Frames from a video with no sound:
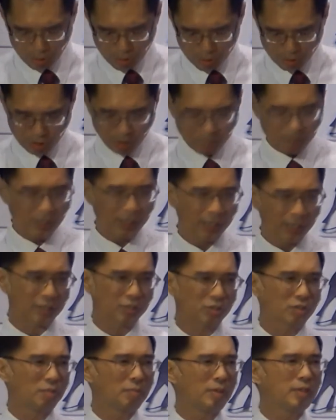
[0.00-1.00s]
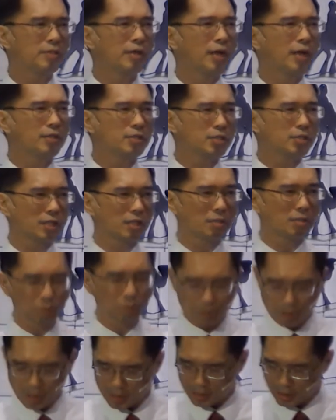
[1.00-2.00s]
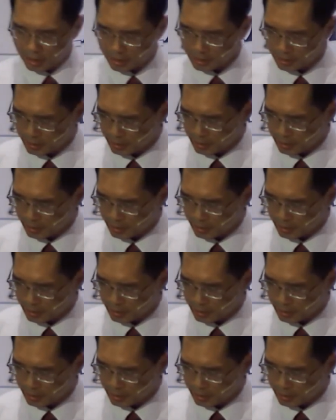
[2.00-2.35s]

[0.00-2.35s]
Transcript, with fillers: 的生命啊，是我们人生的目的呢。